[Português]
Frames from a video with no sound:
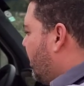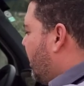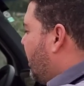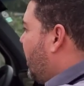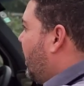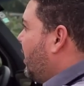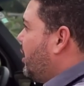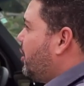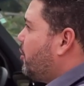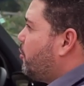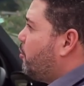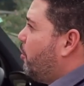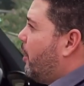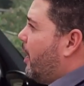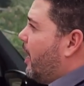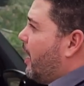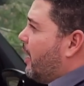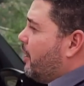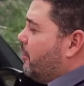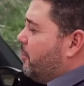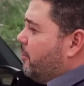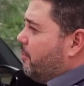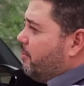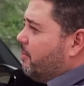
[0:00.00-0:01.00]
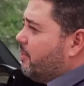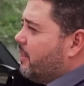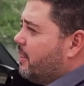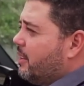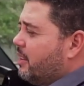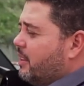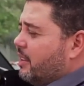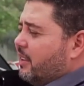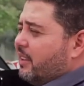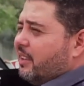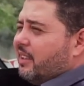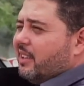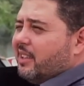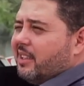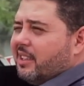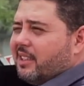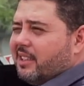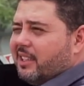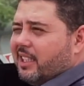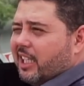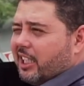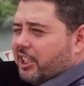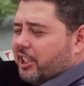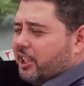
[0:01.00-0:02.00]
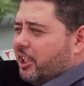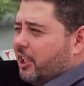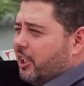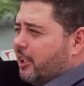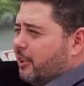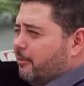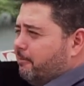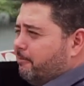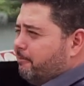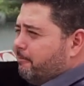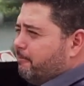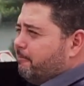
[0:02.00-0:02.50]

articulado da Tiram,